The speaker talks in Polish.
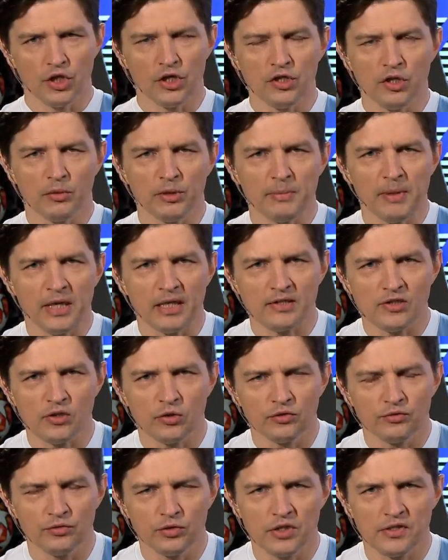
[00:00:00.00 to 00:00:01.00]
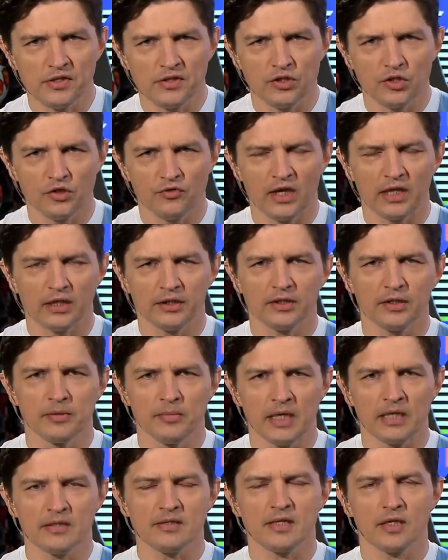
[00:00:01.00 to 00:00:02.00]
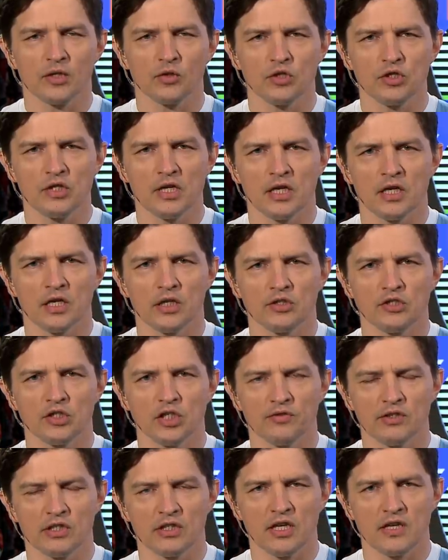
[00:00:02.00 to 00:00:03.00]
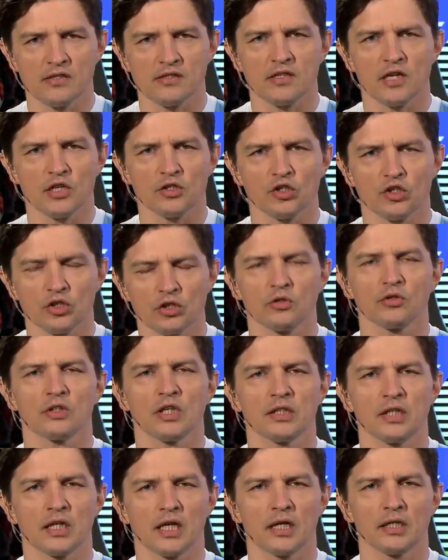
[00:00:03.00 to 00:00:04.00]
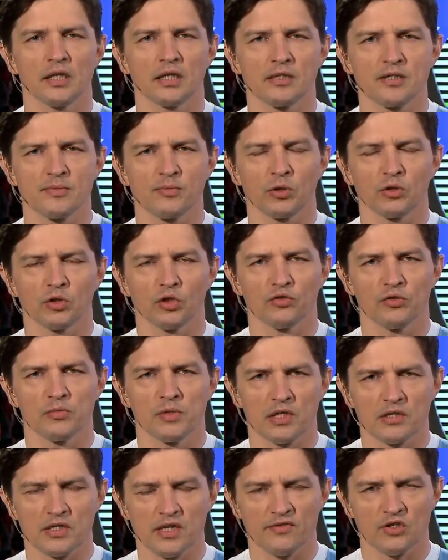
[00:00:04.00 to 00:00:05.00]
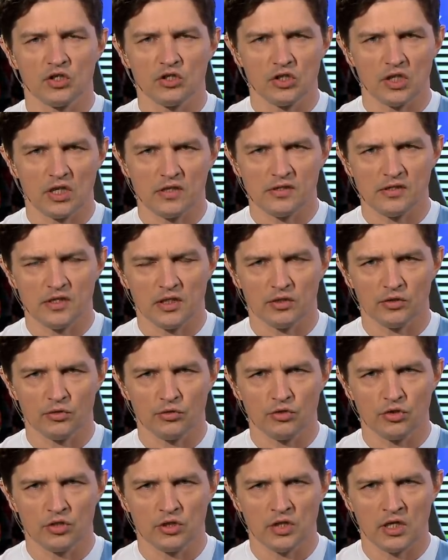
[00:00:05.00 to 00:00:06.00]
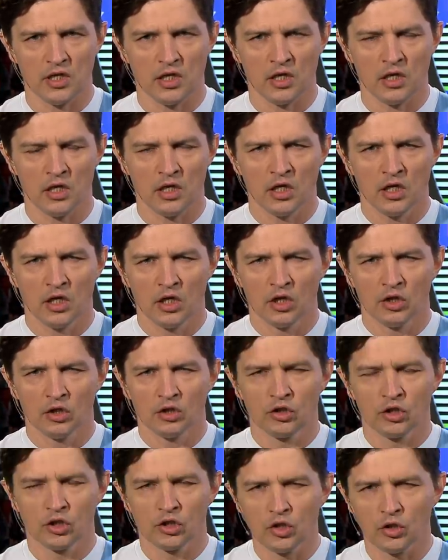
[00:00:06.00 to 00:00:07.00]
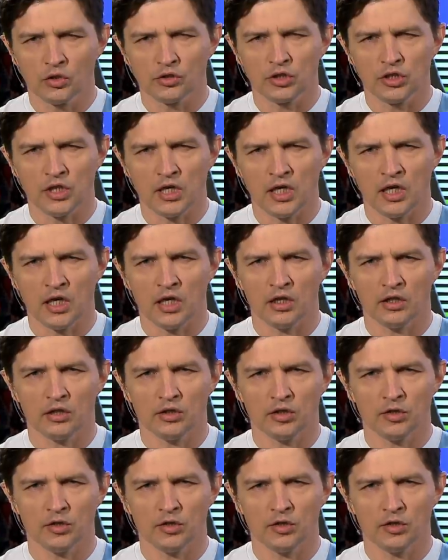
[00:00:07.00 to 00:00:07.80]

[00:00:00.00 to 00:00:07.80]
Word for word: Dzień dobry bardzo, 24 marca, godzina 19, środa na kanale sportowym. Jak zawsze czas na drużynę tygodnia.